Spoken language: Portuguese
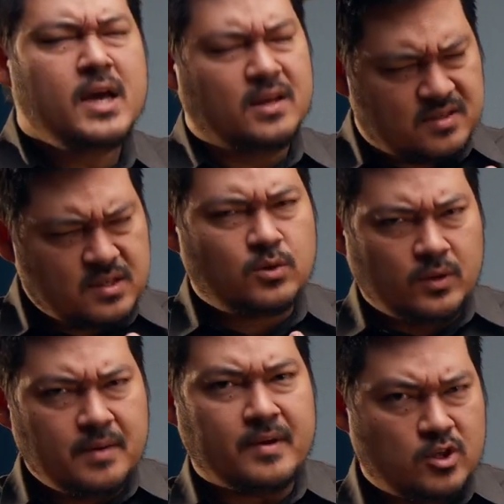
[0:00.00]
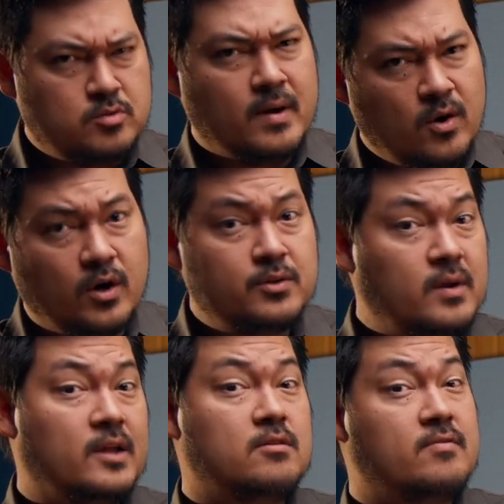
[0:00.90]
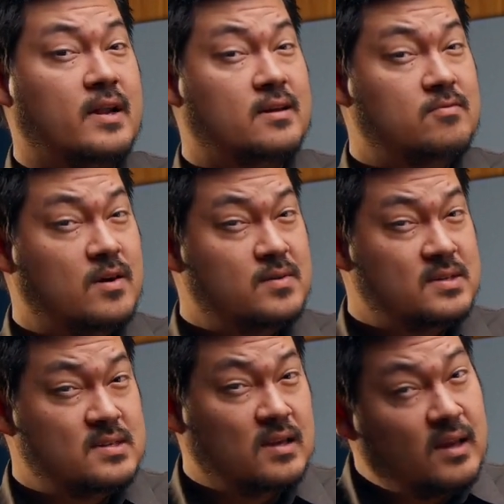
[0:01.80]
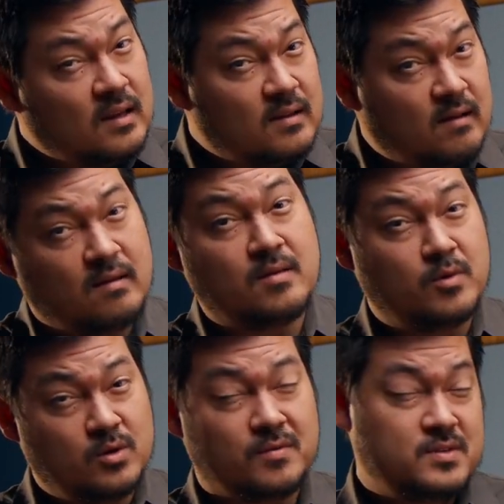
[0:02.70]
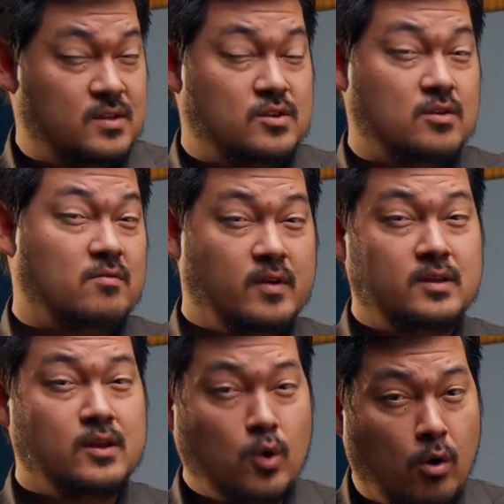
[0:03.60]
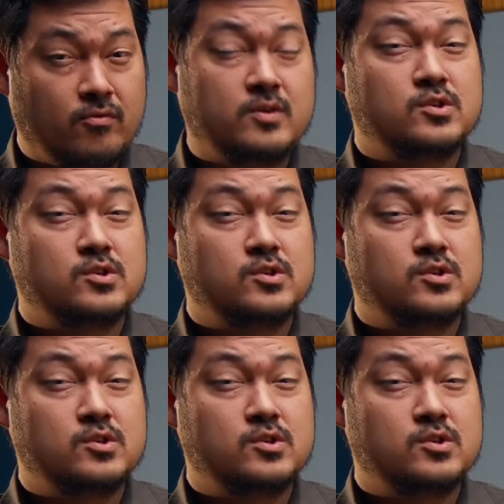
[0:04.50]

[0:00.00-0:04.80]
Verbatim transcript: e seguramente maior do que a novela que veio em seguida em 1999,